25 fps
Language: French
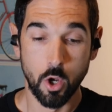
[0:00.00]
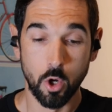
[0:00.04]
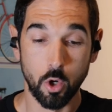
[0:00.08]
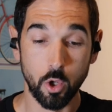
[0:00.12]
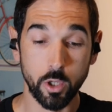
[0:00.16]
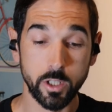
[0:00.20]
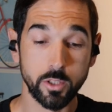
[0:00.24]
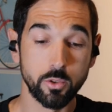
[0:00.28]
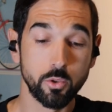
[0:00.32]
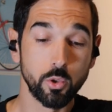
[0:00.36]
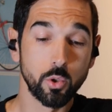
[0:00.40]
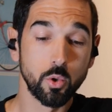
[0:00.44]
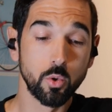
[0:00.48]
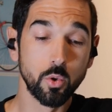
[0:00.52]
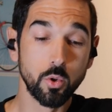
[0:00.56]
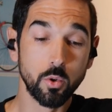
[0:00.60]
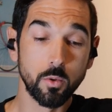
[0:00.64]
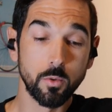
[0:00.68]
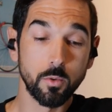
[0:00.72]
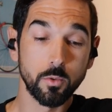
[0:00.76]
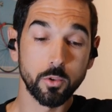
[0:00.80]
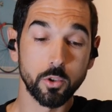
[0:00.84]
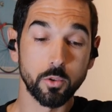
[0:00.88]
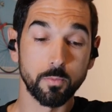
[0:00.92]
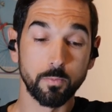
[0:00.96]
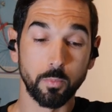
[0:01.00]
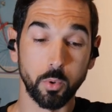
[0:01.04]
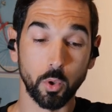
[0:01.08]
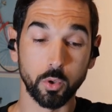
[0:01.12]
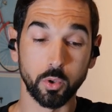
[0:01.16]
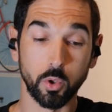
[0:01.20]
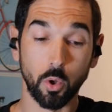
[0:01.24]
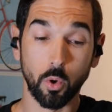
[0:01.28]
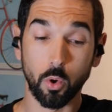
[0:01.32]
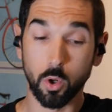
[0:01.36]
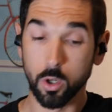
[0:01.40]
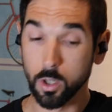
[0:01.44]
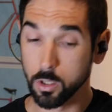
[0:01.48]
Loïc, du coup, pour
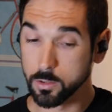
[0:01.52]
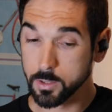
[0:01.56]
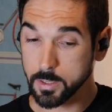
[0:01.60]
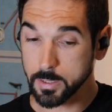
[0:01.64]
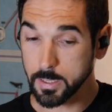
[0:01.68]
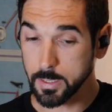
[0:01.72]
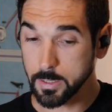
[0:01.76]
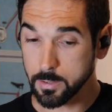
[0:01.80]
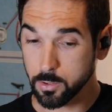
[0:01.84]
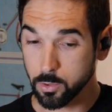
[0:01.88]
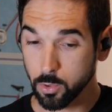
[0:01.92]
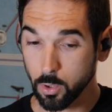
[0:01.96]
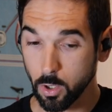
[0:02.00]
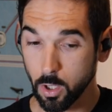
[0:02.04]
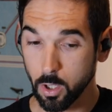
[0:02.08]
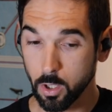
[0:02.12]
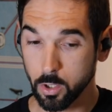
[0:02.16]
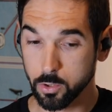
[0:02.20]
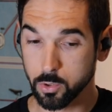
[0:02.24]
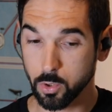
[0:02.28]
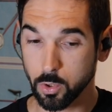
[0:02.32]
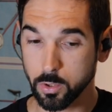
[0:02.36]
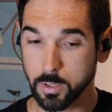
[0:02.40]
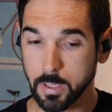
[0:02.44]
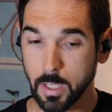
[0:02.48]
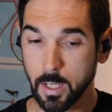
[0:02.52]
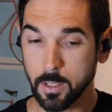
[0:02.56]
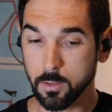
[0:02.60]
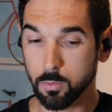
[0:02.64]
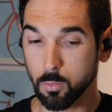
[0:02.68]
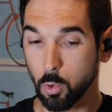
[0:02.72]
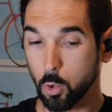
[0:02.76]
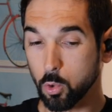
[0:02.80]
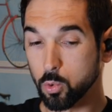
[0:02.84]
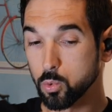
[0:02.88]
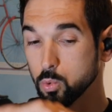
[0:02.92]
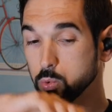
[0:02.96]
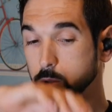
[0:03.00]
te relancer sur, ça,
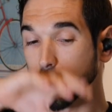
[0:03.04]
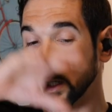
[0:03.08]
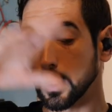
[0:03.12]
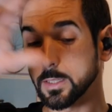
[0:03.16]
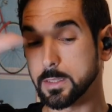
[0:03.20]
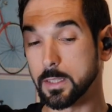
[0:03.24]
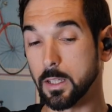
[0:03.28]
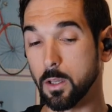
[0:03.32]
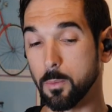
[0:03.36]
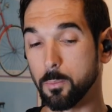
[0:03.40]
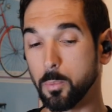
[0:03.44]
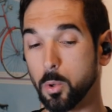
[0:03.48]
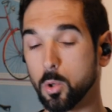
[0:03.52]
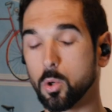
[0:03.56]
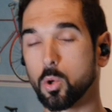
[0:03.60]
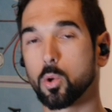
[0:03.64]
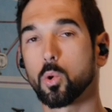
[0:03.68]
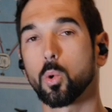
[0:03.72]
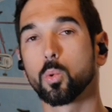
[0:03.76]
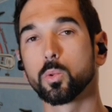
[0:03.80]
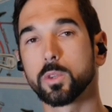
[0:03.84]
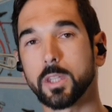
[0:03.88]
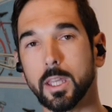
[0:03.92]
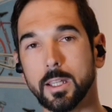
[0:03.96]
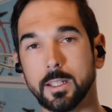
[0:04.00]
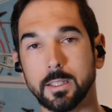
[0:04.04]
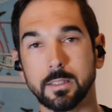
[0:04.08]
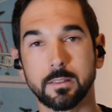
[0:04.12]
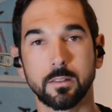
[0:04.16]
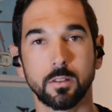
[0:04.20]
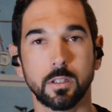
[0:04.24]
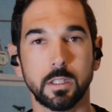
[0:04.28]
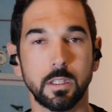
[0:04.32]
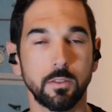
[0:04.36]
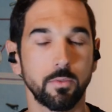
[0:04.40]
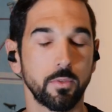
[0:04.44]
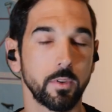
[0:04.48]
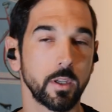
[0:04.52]
donc tout ça, c'est un peu le
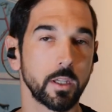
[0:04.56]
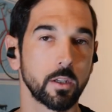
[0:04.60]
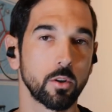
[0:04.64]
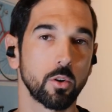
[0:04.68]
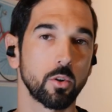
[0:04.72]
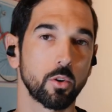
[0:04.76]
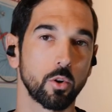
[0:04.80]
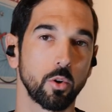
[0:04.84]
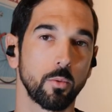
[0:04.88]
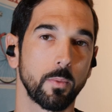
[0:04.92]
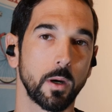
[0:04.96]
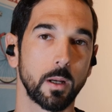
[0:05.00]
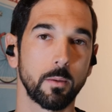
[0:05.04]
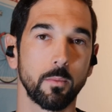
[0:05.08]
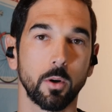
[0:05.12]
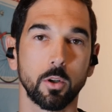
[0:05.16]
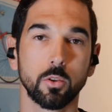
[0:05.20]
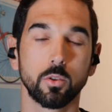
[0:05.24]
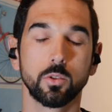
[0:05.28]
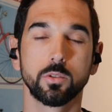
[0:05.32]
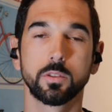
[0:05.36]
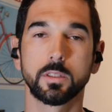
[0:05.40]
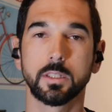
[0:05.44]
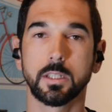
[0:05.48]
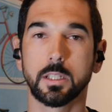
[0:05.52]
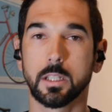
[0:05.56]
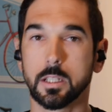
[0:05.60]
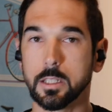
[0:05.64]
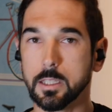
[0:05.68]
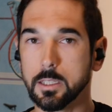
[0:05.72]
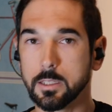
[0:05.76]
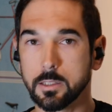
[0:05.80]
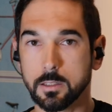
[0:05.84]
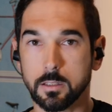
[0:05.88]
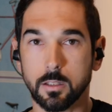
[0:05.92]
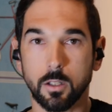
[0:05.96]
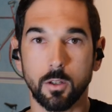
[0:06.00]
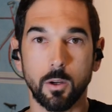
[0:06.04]
contexte qui fait que globalement, le
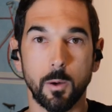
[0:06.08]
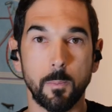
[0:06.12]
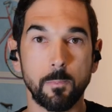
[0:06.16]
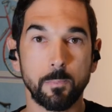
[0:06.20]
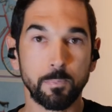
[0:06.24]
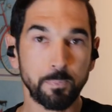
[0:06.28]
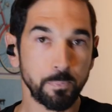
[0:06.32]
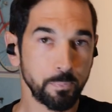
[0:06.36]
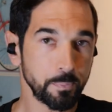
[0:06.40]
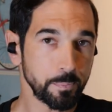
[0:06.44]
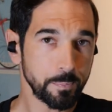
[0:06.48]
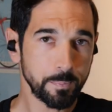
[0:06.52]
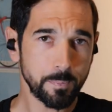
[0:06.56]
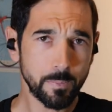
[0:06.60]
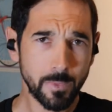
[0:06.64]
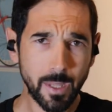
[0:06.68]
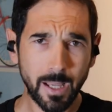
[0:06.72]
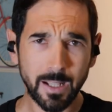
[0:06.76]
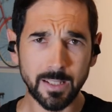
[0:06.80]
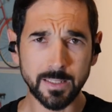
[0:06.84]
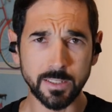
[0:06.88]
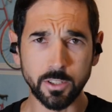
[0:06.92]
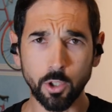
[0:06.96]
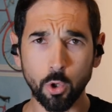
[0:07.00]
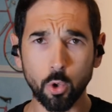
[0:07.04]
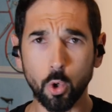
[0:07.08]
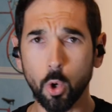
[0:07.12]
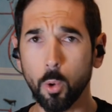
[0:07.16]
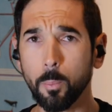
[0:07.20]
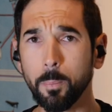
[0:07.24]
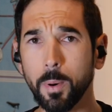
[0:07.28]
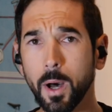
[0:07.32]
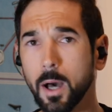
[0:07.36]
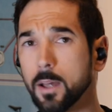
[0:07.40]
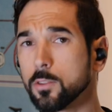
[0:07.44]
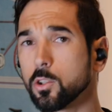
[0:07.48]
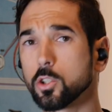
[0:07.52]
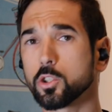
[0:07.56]
cycliste, si on
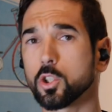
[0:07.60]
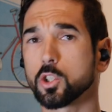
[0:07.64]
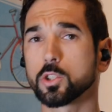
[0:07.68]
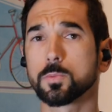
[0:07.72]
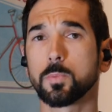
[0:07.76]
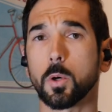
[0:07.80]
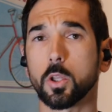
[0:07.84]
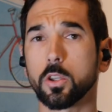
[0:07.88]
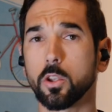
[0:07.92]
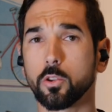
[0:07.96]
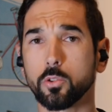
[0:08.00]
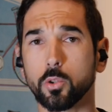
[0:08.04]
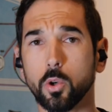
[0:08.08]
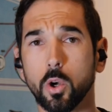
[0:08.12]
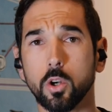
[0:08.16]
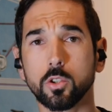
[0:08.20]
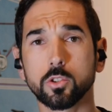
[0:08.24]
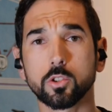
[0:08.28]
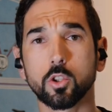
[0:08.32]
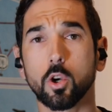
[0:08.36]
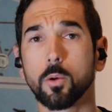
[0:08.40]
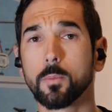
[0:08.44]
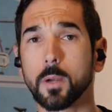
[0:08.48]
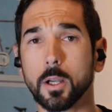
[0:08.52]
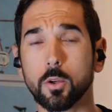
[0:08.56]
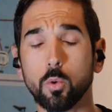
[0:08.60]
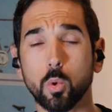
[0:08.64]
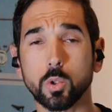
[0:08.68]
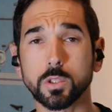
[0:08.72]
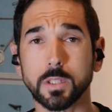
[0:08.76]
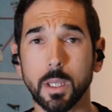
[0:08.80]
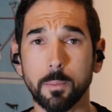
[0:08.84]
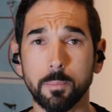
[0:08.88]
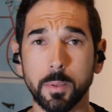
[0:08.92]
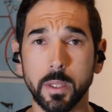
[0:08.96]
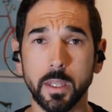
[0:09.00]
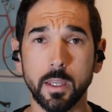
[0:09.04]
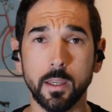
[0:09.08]
compare à d'autres sports d'endurance comme la
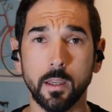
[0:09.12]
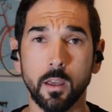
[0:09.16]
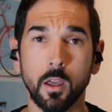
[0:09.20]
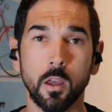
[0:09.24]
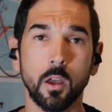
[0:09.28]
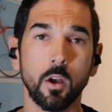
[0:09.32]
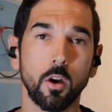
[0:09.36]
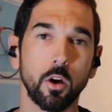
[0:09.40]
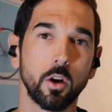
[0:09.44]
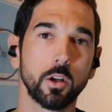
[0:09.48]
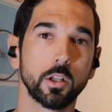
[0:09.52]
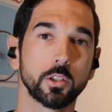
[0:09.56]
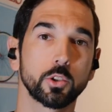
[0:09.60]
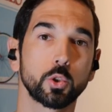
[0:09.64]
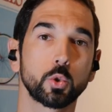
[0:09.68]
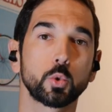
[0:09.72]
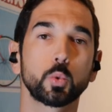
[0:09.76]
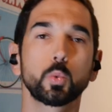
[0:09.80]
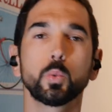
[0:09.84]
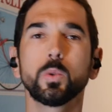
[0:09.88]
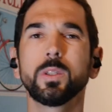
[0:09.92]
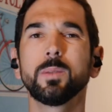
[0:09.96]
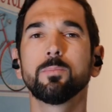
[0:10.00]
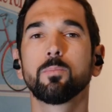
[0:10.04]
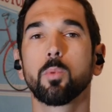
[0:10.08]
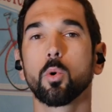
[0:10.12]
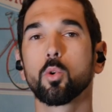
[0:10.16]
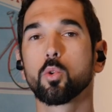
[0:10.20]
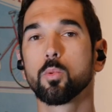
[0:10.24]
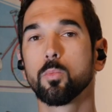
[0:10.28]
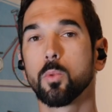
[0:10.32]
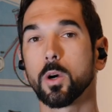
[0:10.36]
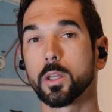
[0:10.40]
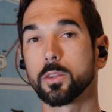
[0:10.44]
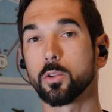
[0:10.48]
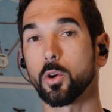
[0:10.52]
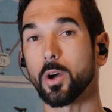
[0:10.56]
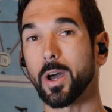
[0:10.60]
course à pied, suit beaucoup
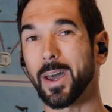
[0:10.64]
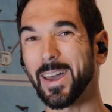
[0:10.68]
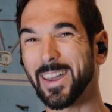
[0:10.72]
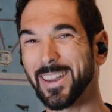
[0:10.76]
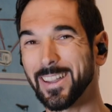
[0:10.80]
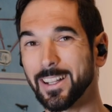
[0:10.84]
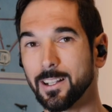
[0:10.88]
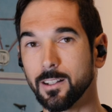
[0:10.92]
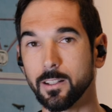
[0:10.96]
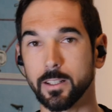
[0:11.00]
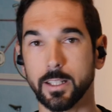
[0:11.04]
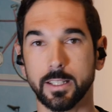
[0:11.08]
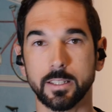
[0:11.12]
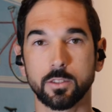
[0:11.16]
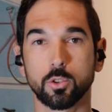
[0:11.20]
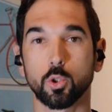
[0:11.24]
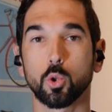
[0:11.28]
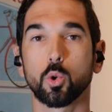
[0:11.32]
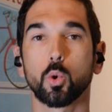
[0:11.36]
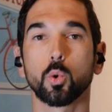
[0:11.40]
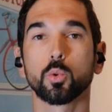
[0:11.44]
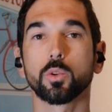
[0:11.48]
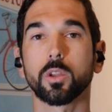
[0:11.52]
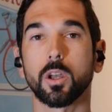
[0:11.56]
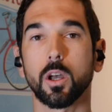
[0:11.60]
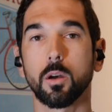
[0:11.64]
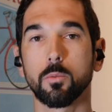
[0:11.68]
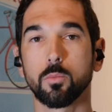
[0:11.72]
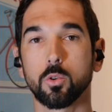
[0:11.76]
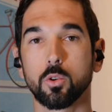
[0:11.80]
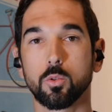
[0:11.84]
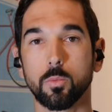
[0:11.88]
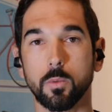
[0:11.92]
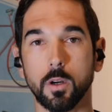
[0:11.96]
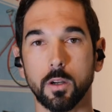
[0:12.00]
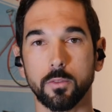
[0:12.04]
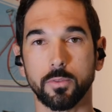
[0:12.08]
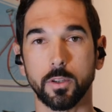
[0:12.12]
moins de règles et se contraint
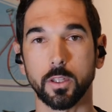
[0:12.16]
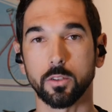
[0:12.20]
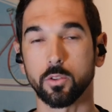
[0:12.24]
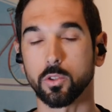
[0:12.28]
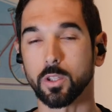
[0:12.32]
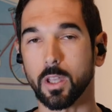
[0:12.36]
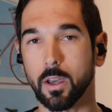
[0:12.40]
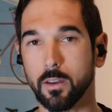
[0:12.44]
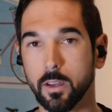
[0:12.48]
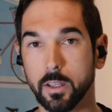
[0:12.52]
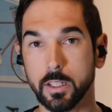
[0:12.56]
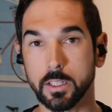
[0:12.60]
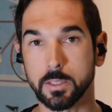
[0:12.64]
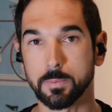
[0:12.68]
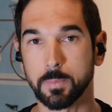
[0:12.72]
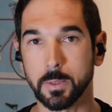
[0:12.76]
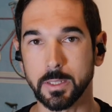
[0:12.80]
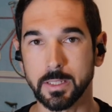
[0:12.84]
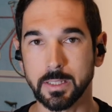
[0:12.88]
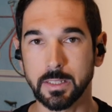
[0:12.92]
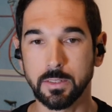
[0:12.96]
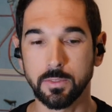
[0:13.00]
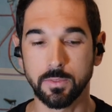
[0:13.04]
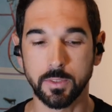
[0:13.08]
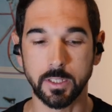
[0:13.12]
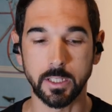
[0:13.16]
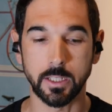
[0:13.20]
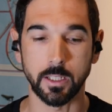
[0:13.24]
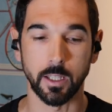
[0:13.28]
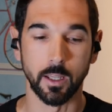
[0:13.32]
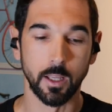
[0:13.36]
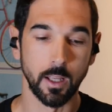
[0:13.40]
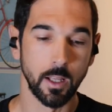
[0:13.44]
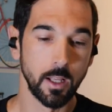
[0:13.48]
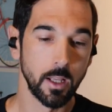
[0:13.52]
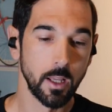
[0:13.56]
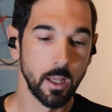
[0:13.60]
beaucoup moins à faire de travail spécifique.